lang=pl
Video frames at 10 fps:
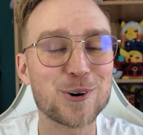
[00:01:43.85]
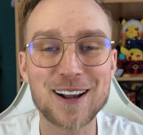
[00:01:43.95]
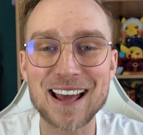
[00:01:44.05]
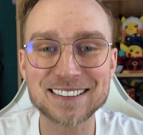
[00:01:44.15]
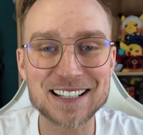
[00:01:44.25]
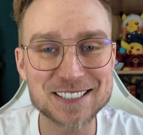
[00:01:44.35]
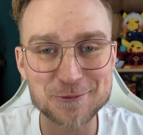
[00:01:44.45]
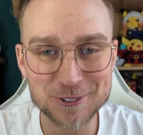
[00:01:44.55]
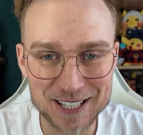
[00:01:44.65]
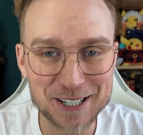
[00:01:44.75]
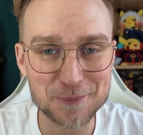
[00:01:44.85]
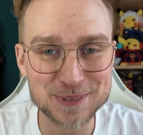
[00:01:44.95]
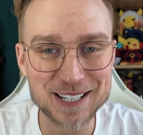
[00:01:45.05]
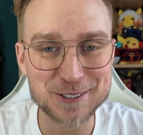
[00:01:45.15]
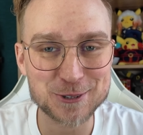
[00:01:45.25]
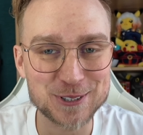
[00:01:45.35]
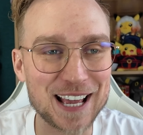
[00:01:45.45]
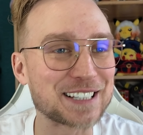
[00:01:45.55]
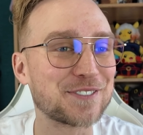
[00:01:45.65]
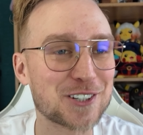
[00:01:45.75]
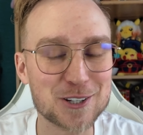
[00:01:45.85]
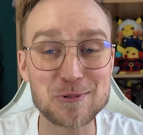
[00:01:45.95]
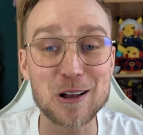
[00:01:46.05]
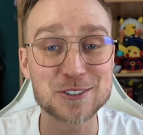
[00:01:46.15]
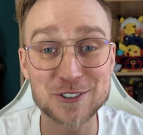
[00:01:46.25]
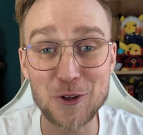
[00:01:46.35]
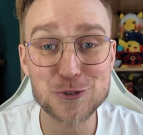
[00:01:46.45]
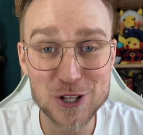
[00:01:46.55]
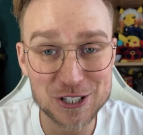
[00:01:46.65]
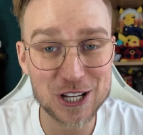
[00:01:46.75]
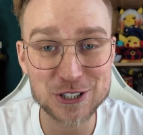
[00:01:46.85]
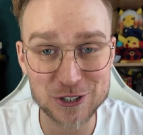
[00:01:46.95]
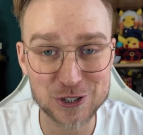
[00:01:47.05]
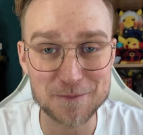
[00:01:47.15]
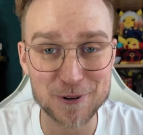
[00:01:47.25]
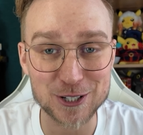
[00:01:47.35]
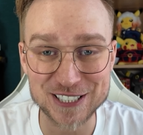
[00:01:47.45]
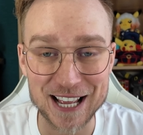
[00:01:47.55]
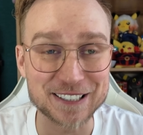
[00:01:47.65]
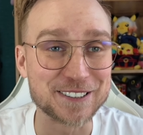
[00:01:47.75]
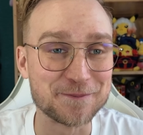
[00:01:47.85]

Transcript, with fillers: bo karta złotego Pikachu EX wzrosła o 143%,